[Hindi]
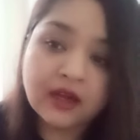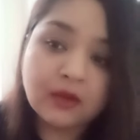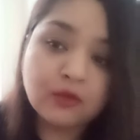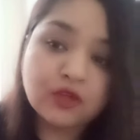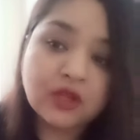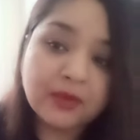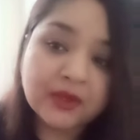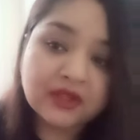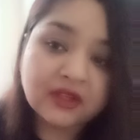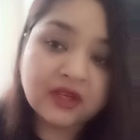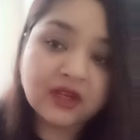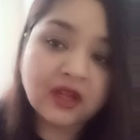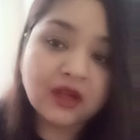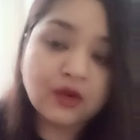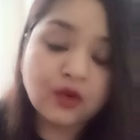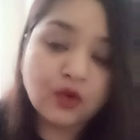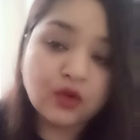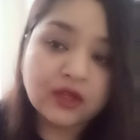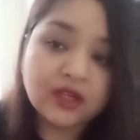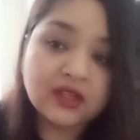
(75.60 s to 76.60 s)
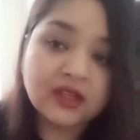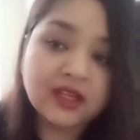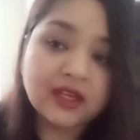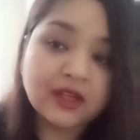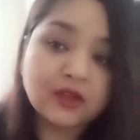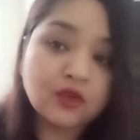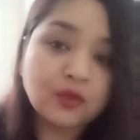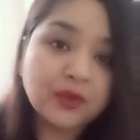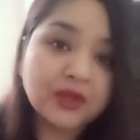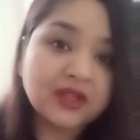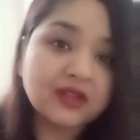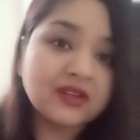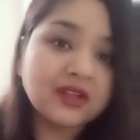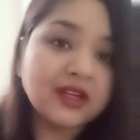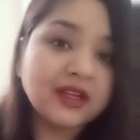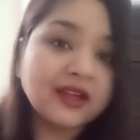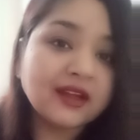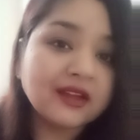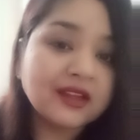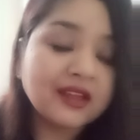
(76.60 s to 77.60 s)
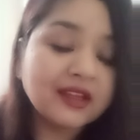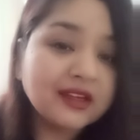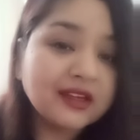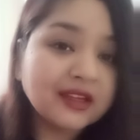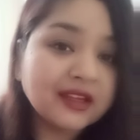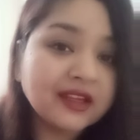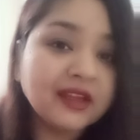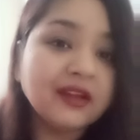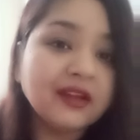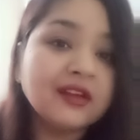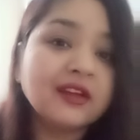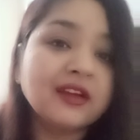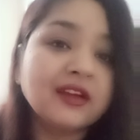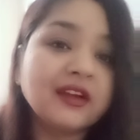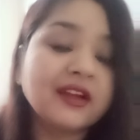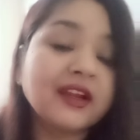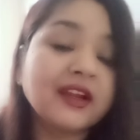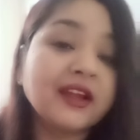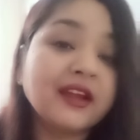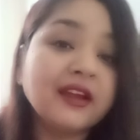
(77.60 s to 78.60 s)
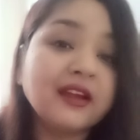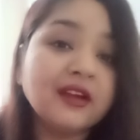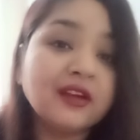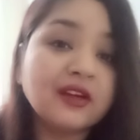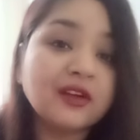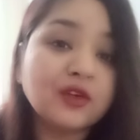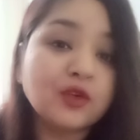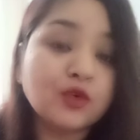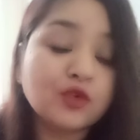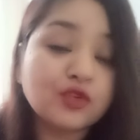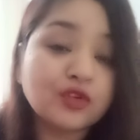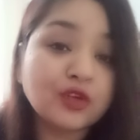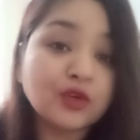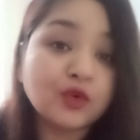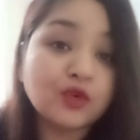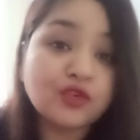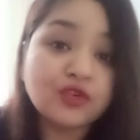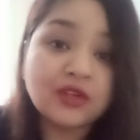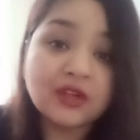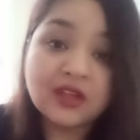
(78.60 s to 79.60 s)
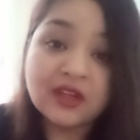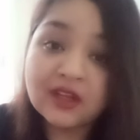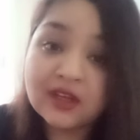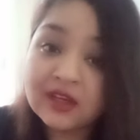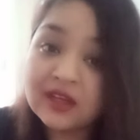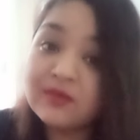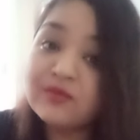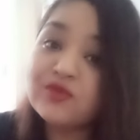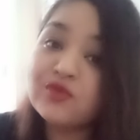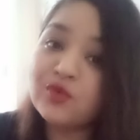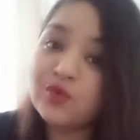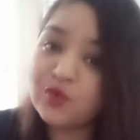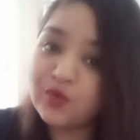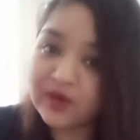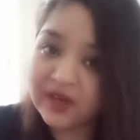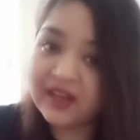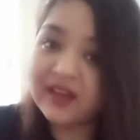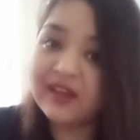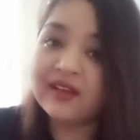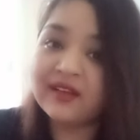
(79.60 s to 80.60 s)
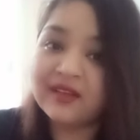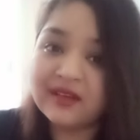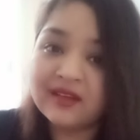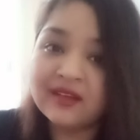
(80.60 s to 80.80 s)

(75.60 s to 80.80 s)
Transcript: उनकी पत्रिका खोल के देखें तो पता चलेगा कि इनकी ग्रह कुछ ना कुछ कमज़ोर हैं